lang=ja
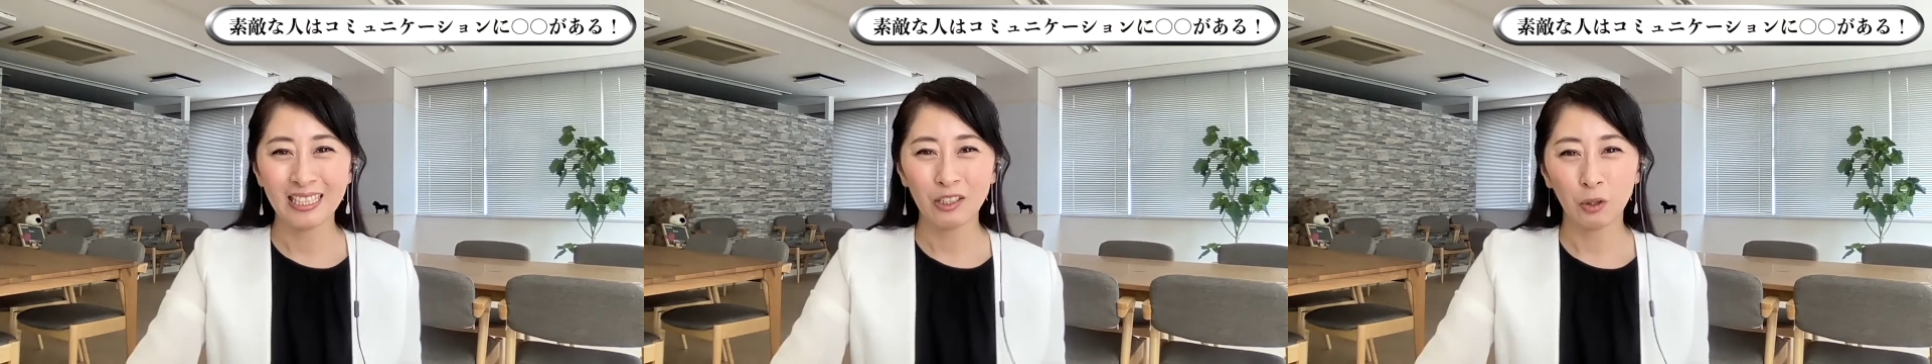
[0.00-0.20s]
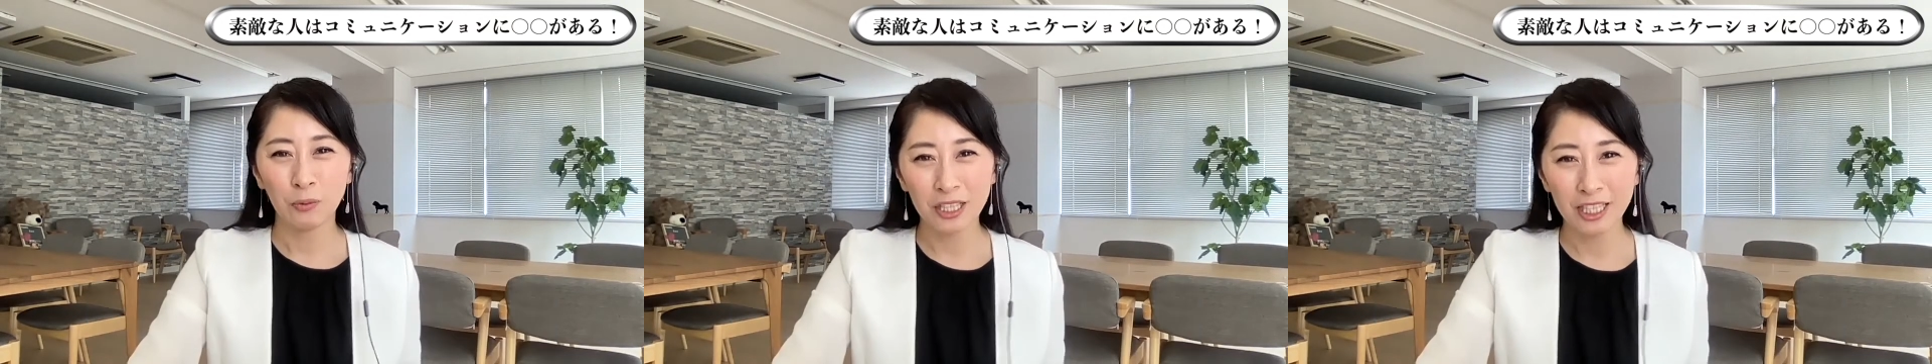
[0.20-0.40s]

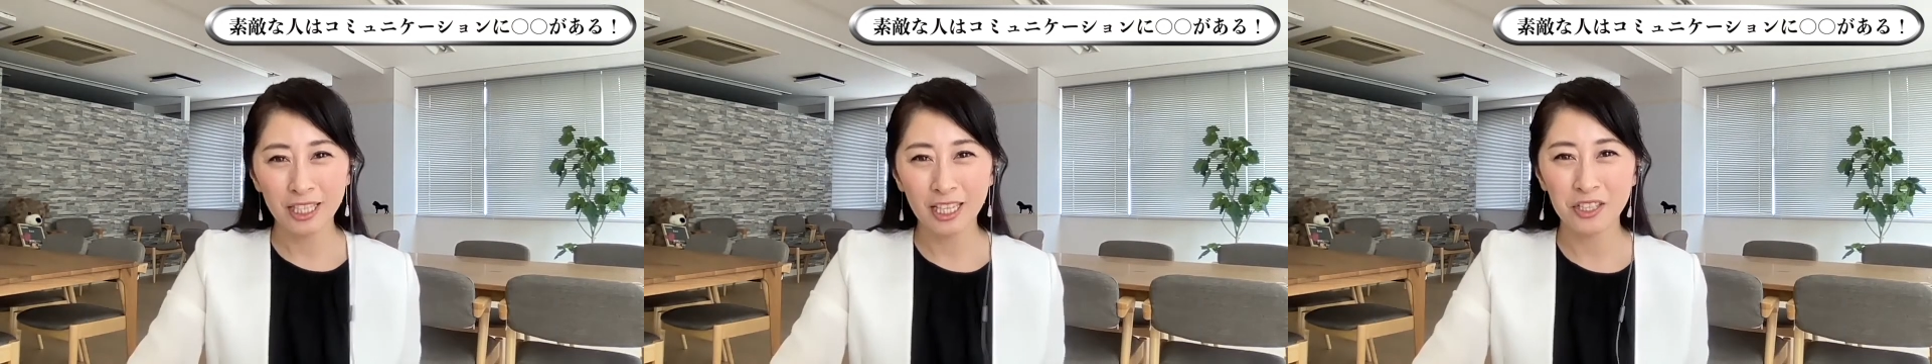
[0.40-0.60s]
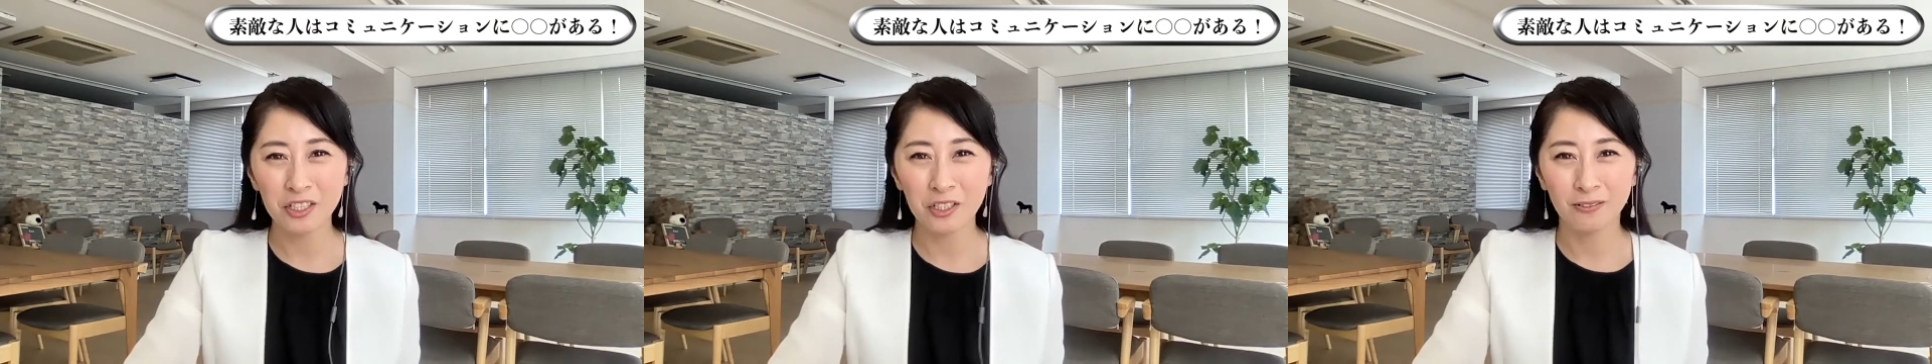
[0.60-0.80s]

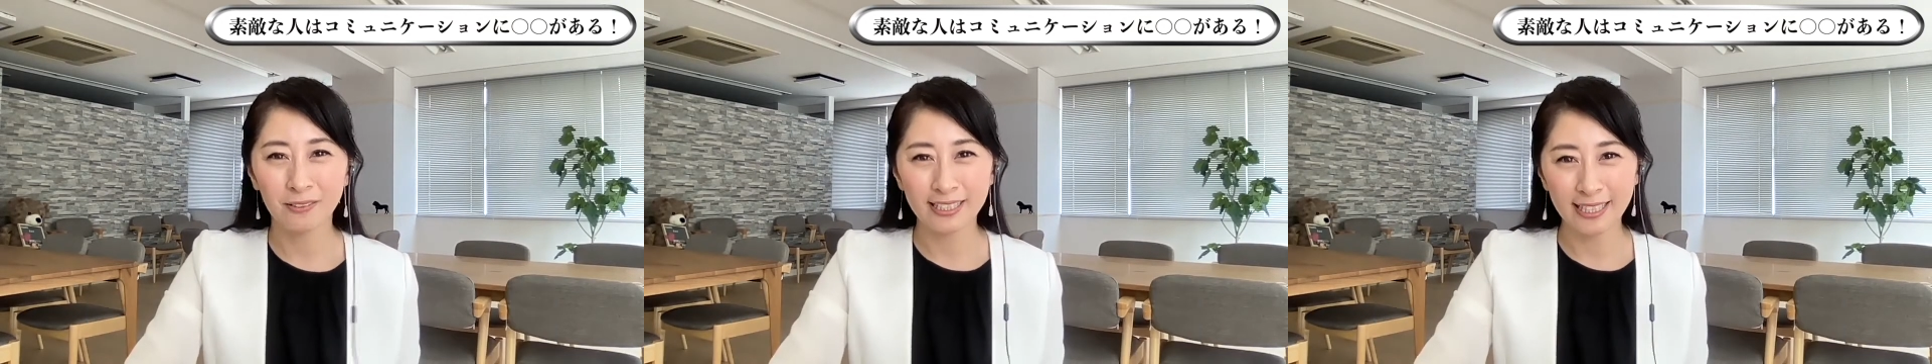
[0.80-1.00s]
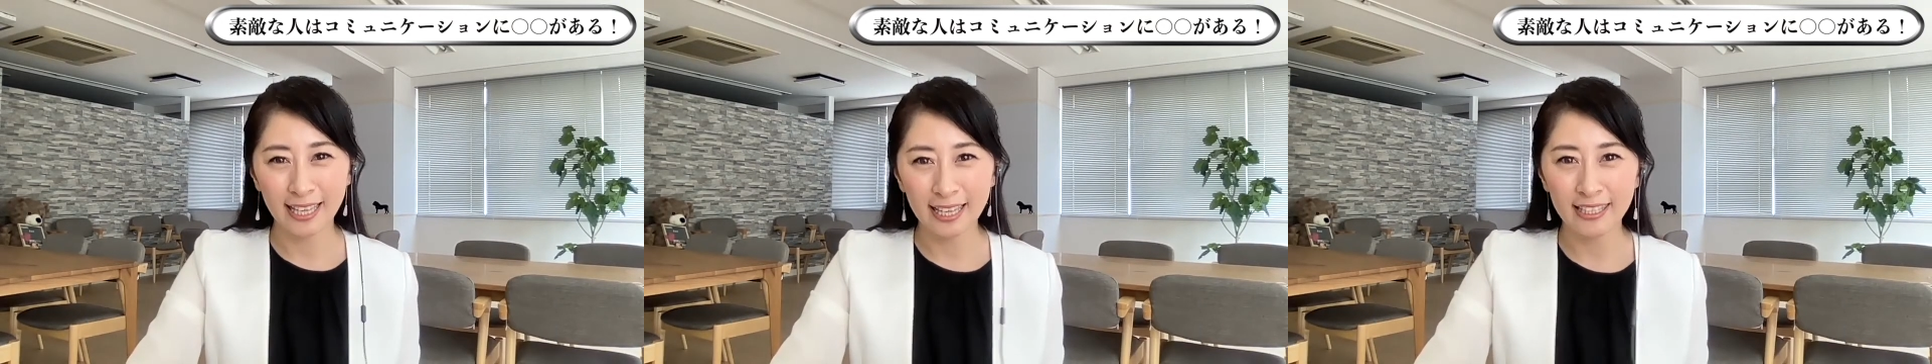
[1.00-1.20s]
コミュニケーション
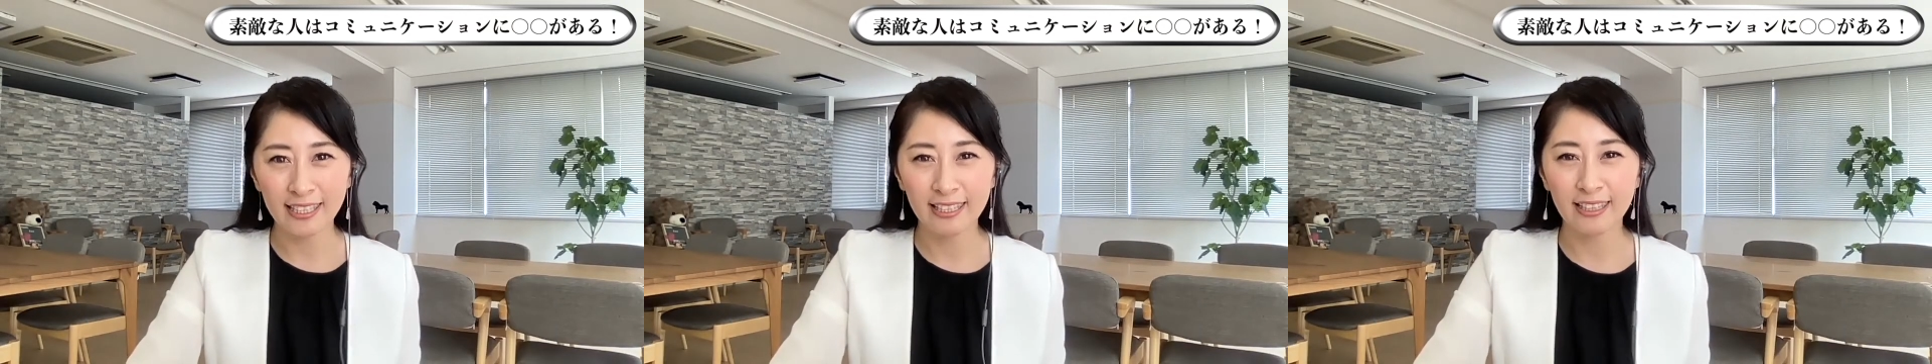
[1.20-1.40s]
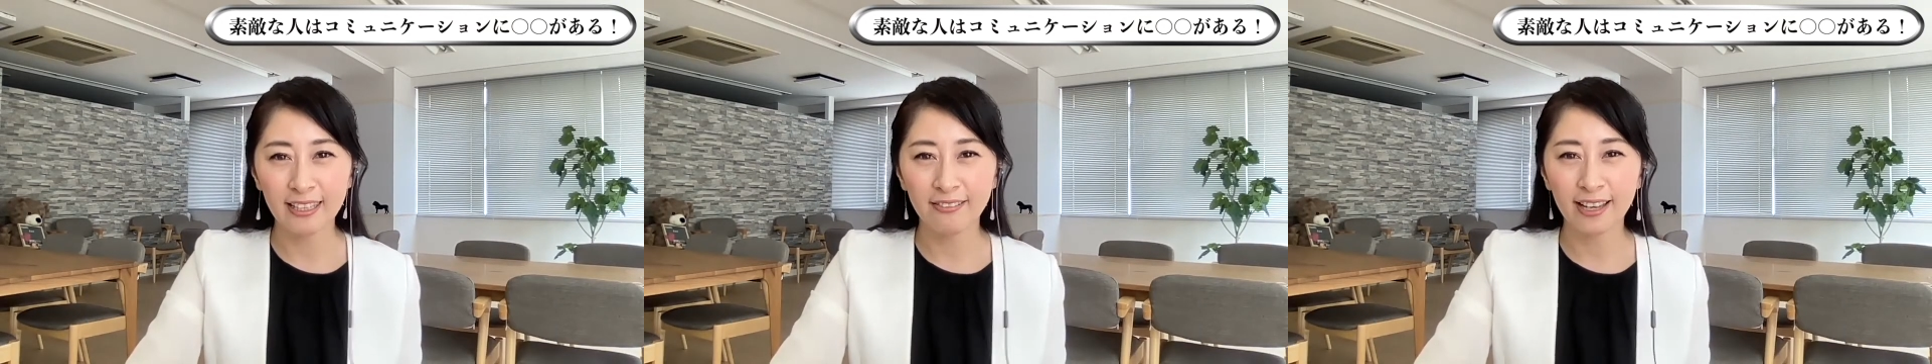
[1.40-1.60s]
は最近で